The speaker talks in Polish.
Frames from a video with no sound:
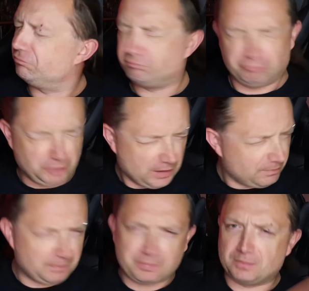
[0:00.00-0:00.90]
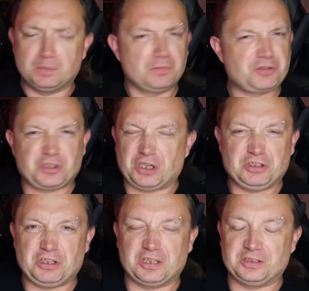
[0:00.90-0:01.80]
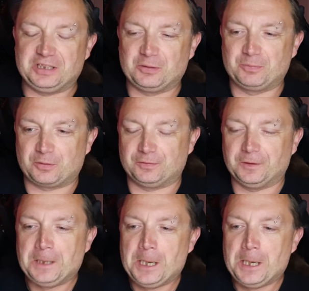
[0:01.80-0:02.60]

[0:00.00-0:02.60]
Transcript: Nie ma problemu, wszędzie jadą jadą porówno.